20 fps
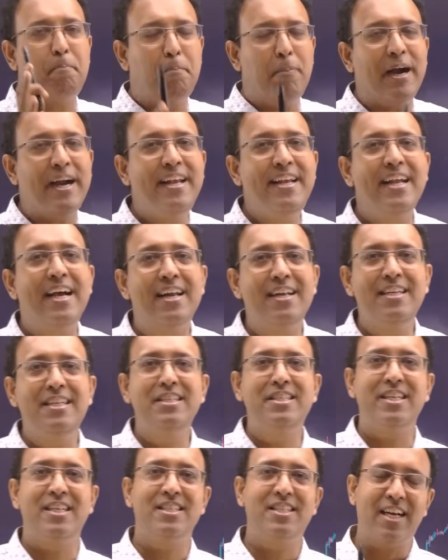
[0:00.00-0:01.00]
बढ़िया
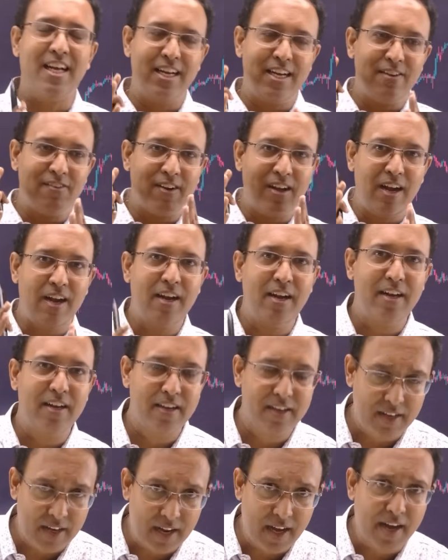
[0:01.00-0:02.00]
नीचे जाने वाले
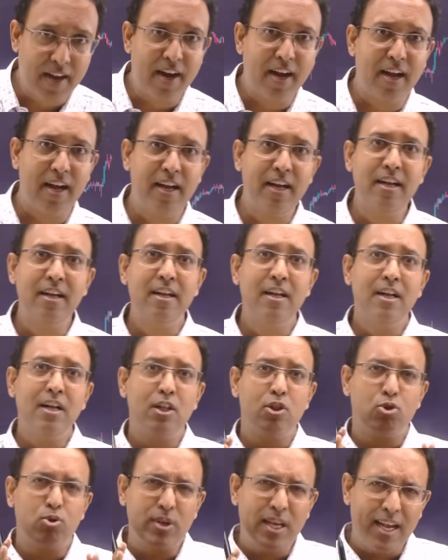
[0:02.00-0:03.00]
लग रहा है
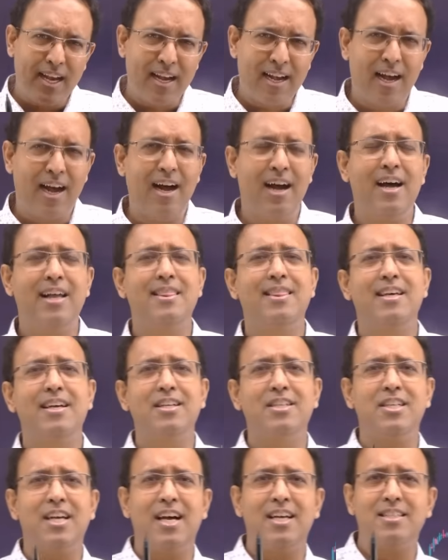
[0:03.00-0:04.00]
तो ये कहाँ तक
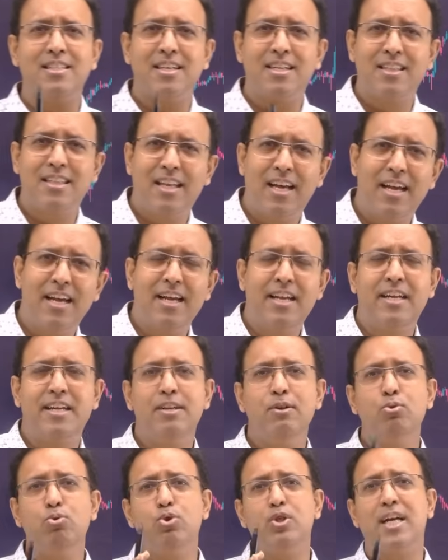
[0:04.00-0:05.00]
जा सकता है
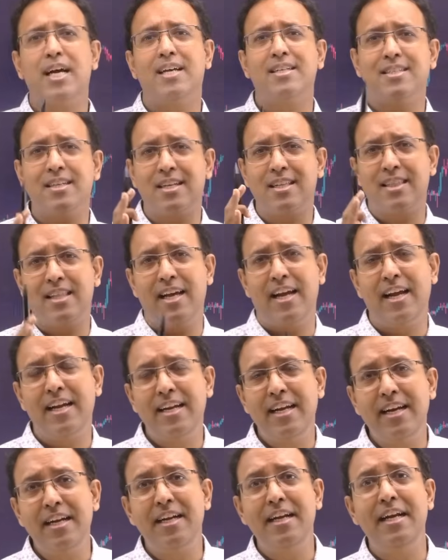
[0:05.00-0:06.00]
क्यों जा सकता है
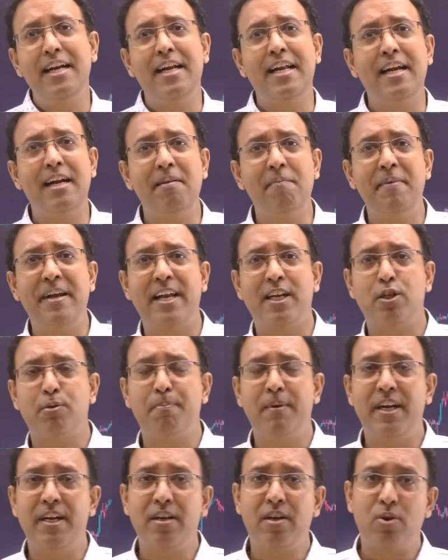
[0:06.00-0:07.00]
ये डिटेल में
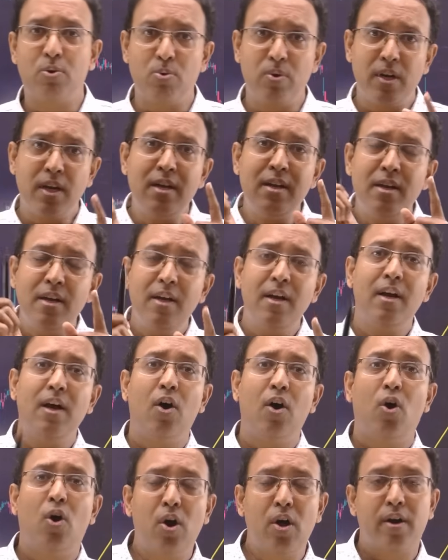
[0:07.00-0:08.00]
एक्सप्लेन करूँगा
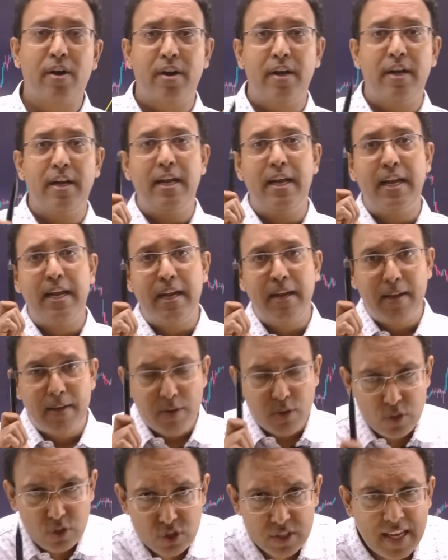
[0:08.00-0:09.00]
और
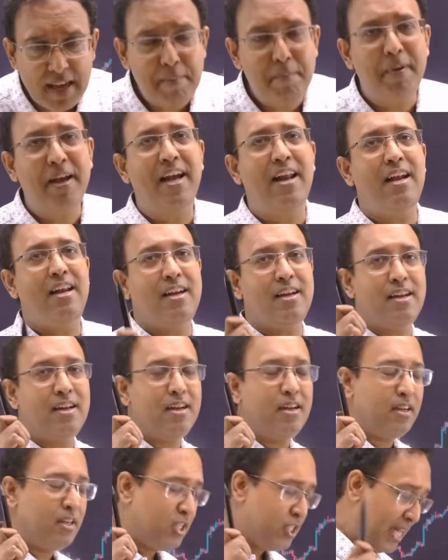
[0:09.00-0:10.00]
उसके पहले
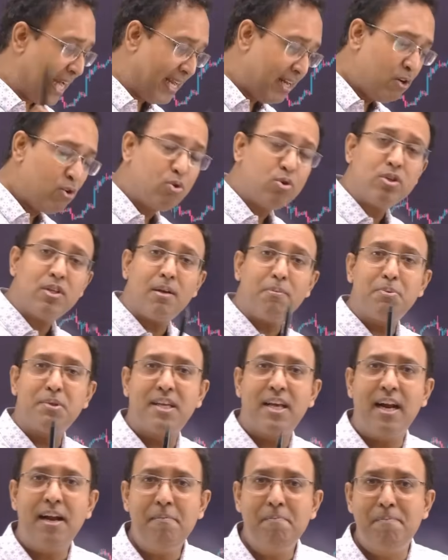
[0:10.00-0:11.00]
चैनल को
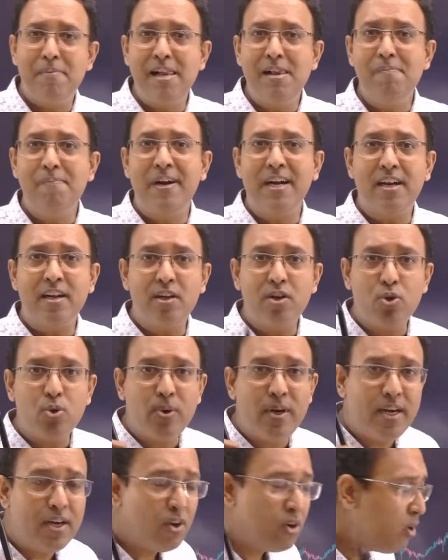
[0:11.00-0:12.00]
सब्सक्राइब बेल बटन को
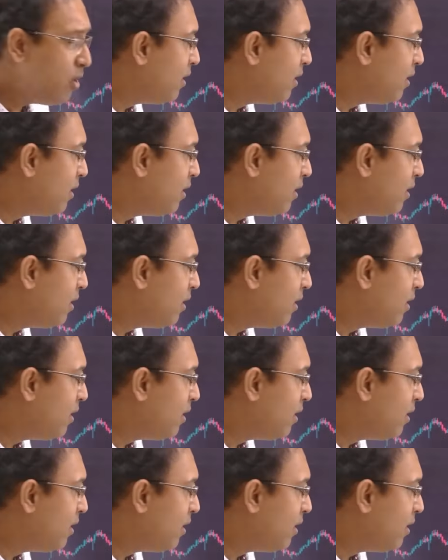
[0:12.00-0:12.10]
हिट और